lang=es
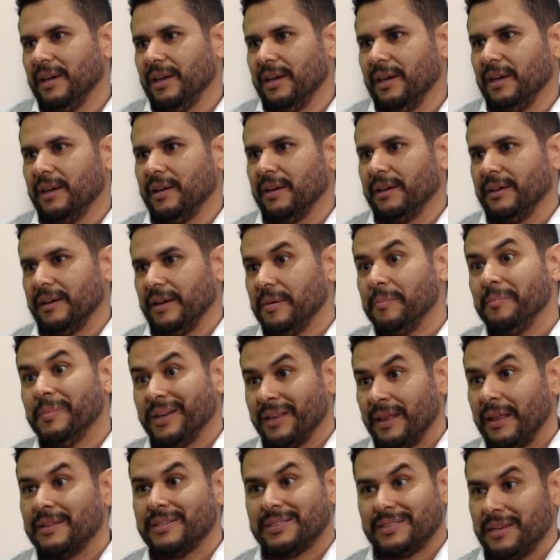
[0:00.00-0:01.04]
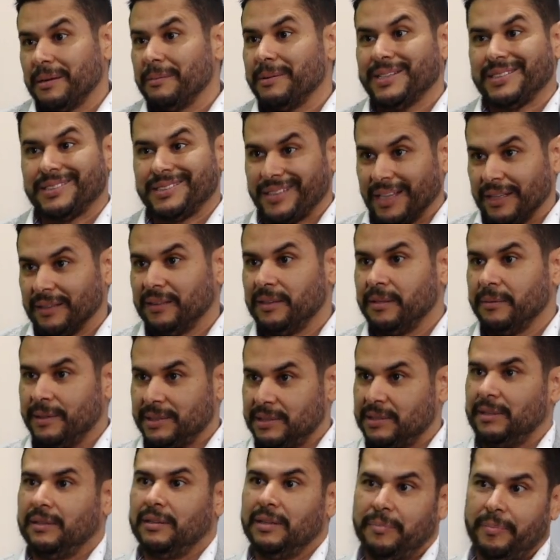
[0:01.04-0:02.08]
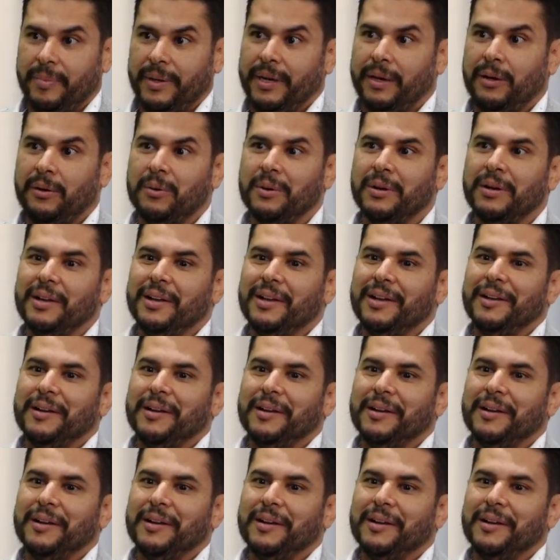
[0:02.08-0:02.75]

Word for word: Eh, en verdad está bastante, bastante parejo,